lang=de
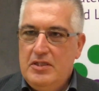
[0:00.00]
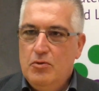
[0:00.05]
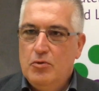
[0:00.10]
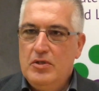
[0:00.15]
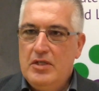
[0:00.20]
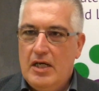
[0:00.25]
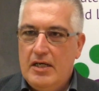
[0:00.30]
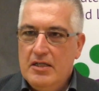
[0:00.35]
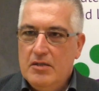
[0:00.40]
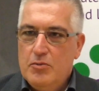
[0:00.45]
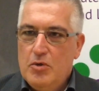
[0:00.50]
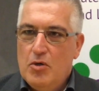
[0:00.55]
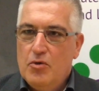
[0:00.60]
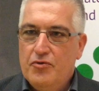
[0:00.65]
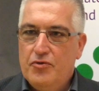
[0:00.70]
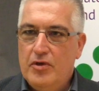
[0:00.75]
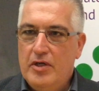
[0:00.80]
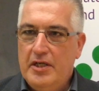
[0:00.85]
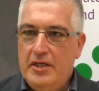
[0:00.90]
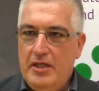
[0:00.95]
die unter anderem
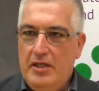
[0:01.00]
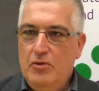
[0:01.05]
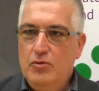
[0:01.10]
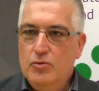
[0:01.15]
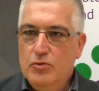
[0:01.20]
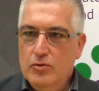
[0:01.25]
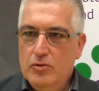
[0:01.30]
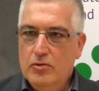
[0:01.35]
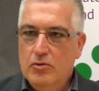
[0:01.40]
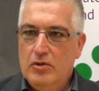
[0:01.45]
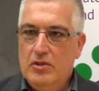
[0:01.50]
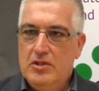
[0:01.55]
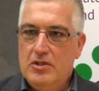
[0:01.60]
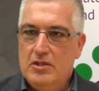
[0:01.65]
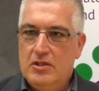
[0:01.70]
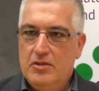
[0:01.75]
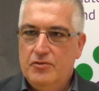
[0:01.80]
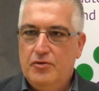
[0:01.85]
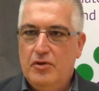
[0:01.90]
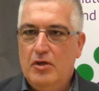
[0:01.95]
von der EU
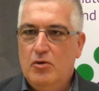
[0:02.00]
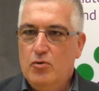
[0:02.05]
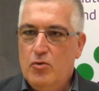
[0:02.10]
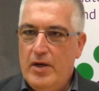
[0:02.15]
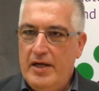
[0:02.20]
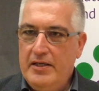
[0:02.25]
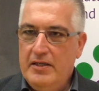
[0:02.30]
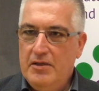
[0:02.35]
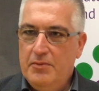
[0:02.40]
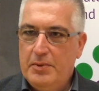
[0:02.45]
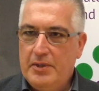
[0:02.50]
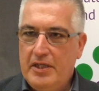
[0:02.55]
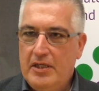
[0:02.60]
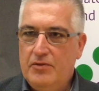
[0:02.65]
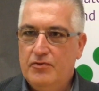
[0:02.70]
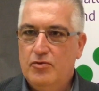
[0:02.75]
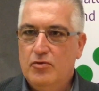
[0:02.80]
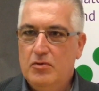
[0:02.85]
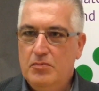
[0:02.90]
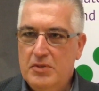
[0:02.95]
und äh, von der UN
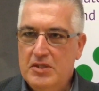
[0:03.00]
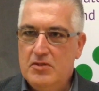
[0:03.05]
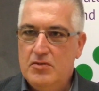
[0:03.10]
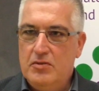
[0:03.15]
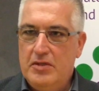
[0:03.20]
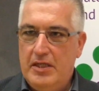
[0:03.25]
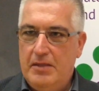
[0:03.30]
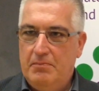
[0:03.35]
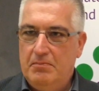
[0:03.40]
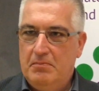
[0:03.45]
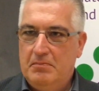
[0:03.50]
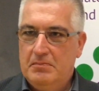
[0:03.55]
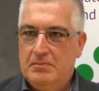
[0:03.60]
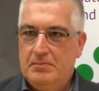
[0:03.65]
geprägt wurden, mitzunehmen.